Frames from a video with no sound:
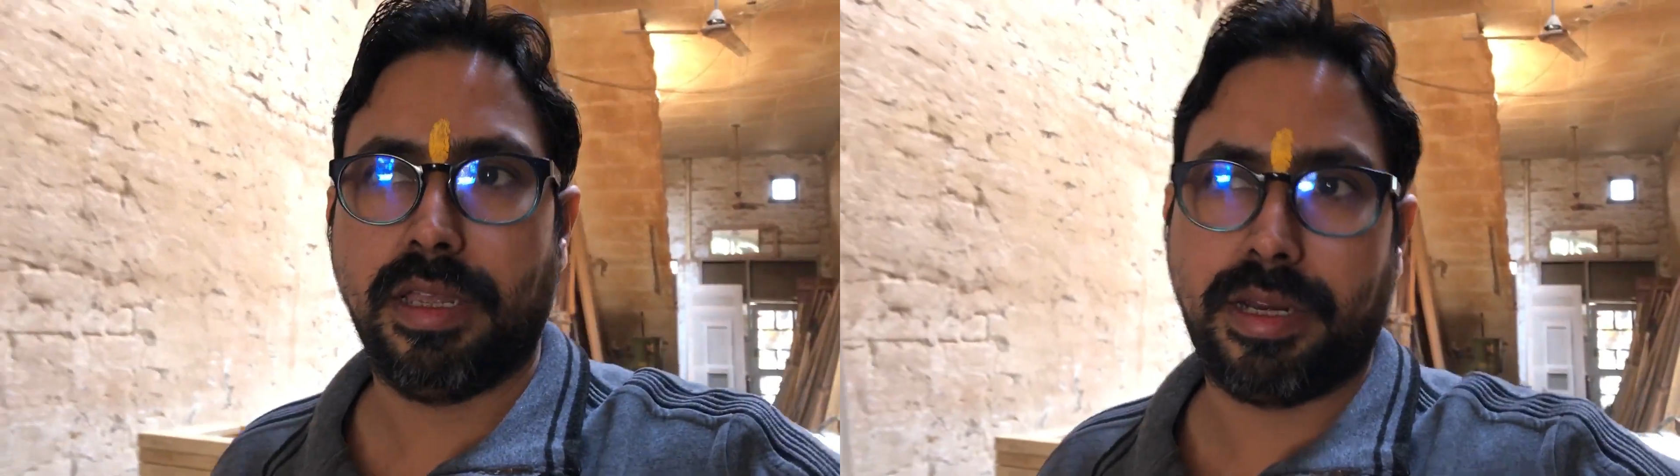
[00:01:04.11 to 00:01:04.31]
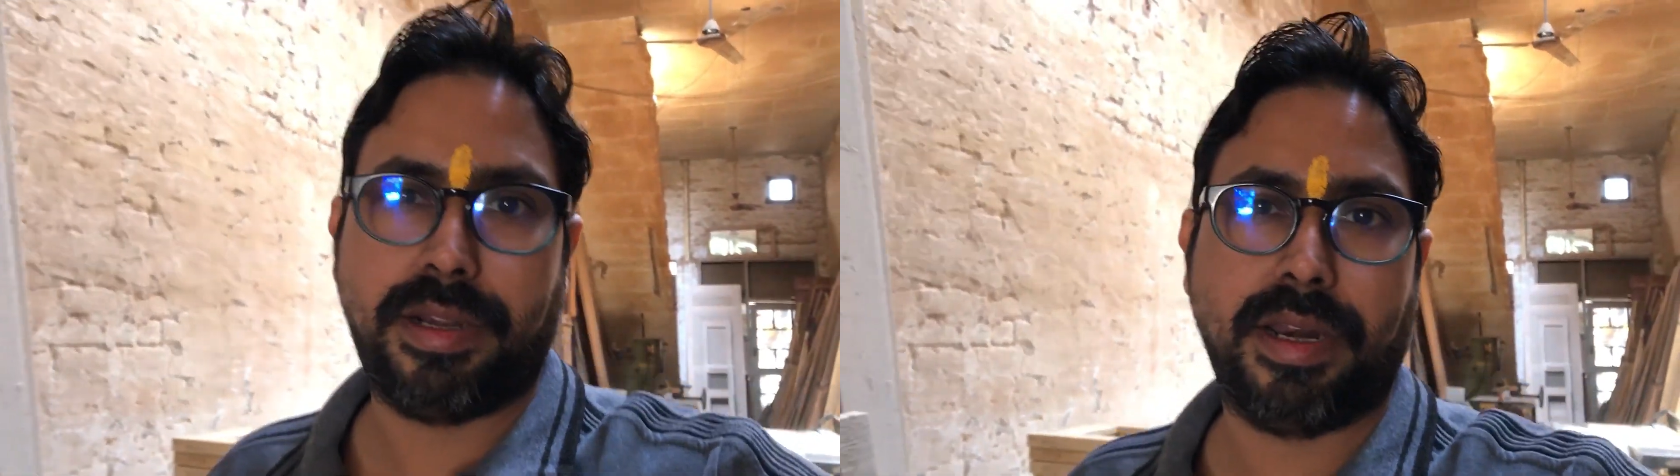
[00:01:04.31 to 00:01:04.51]

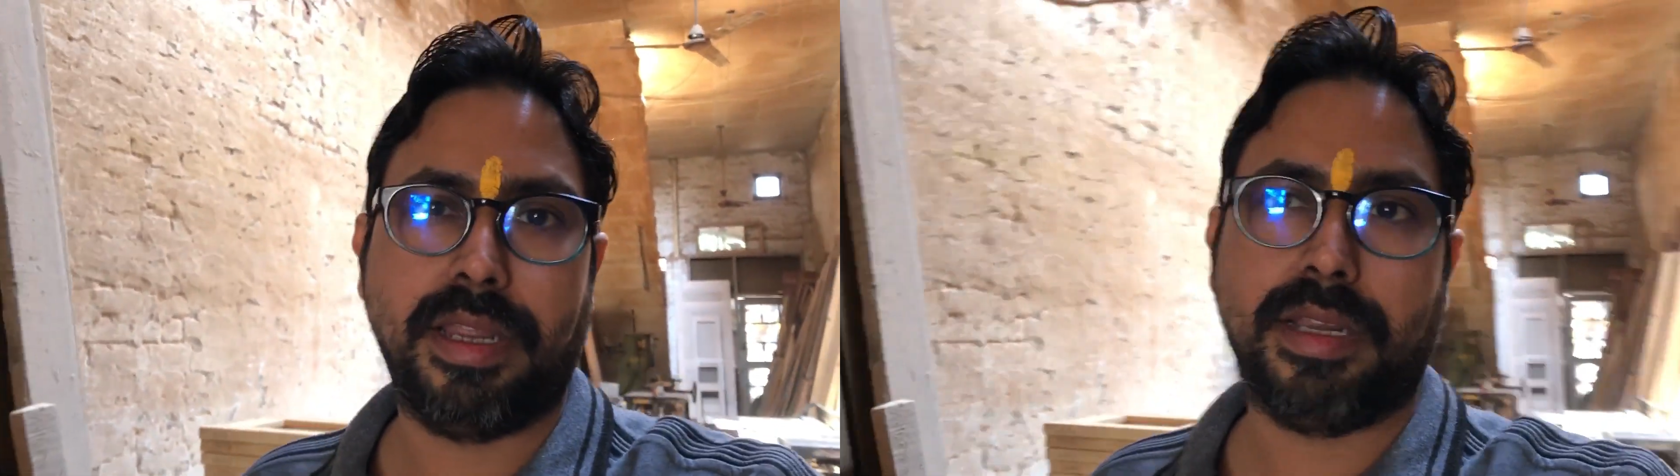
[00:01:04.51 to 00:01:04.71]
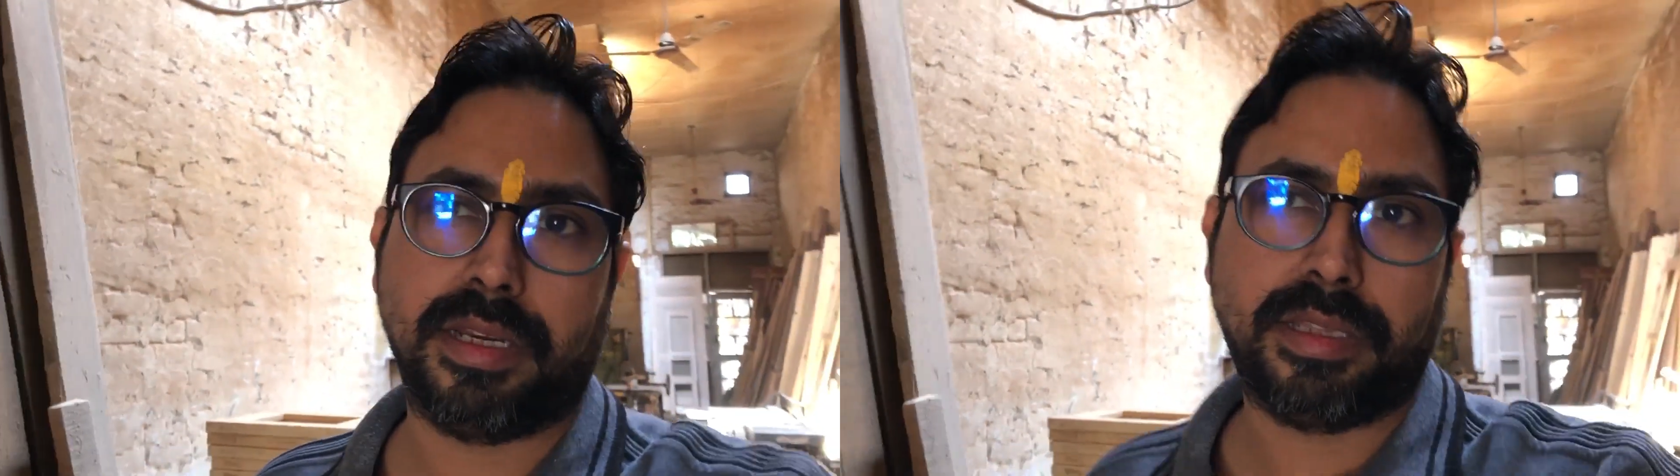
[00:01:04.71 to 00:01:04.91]
एक
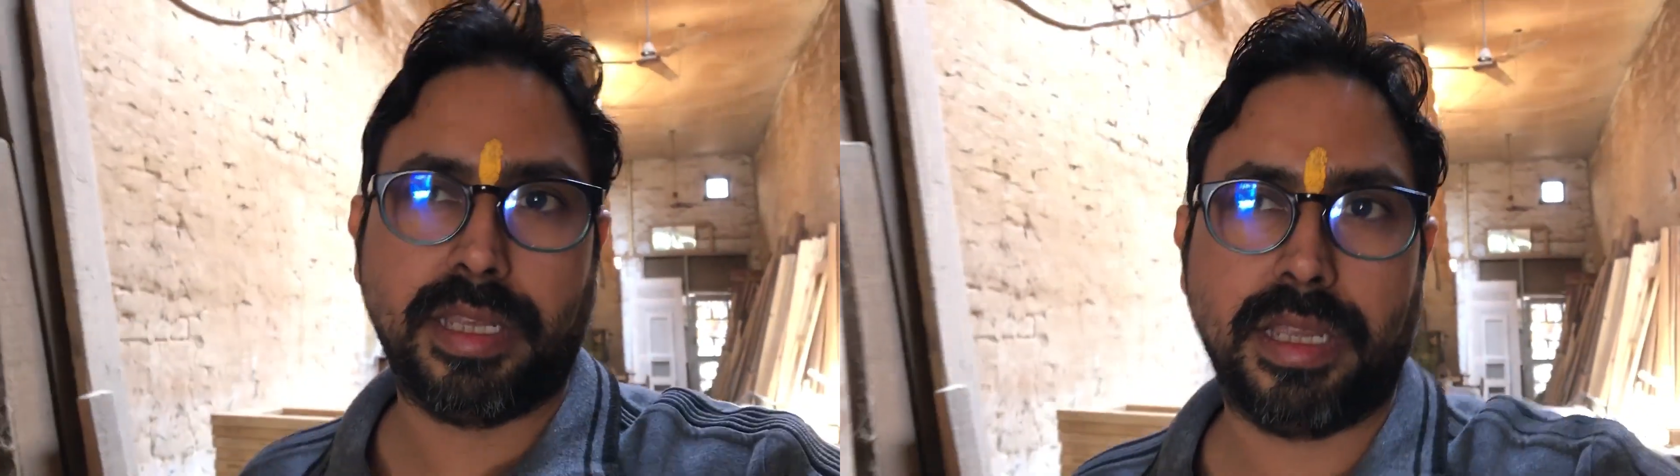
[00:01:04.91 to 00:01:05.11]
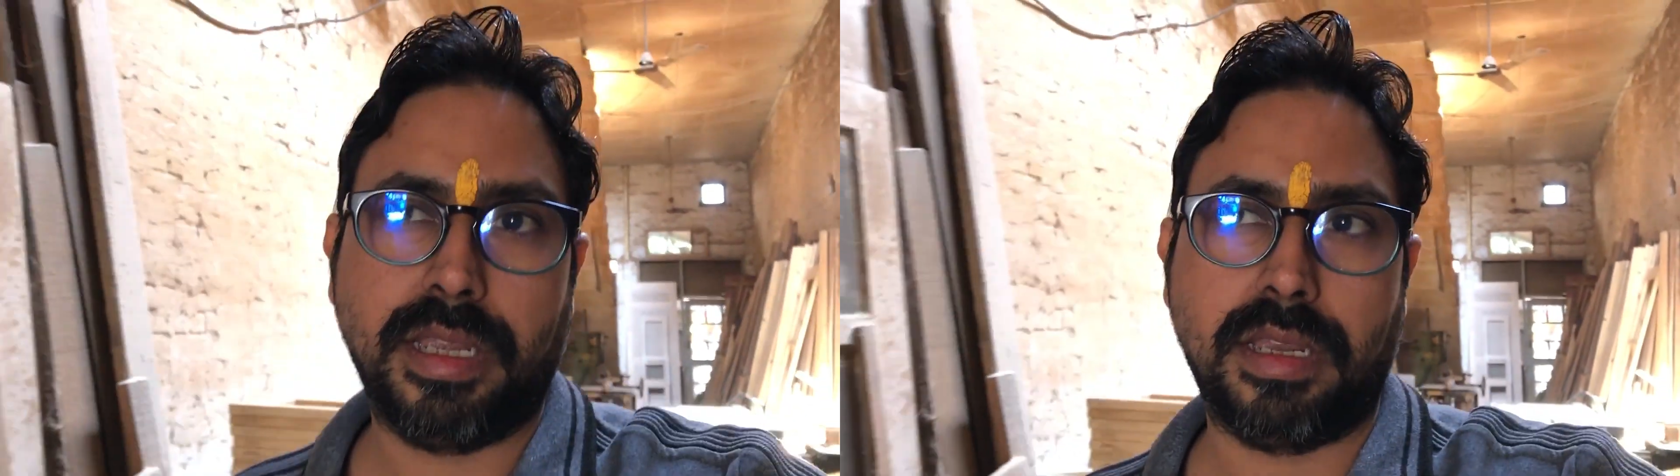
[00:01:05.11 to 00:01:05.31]
ड्राइंग
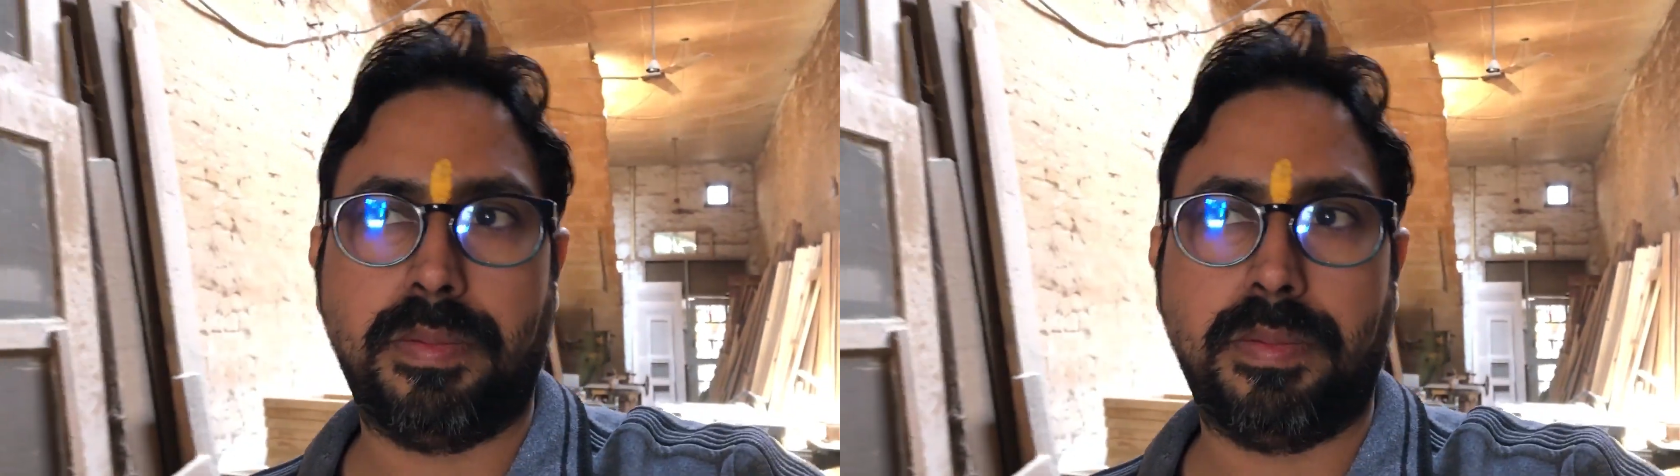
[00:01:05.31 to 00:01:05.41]
करते हैं